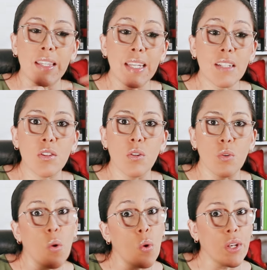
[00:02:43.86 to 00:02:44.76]

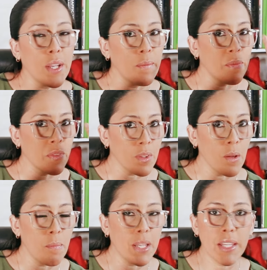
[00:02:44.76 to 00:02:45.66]
TikTok une
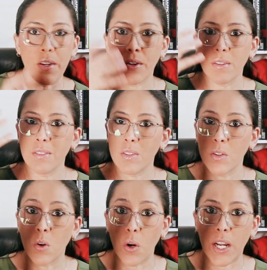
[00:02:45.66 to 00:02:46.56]
vendedor
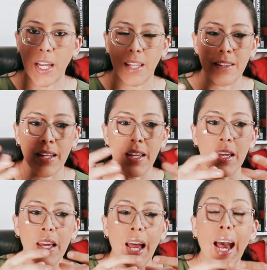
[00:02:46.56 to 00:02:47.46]
con cliente,
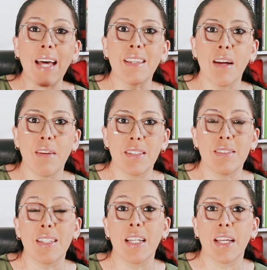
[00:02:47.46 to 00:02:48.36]
a
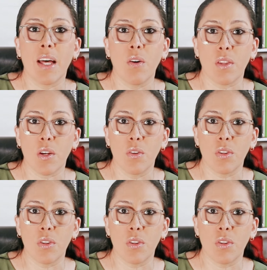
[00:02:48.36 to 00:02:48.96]
través del creador de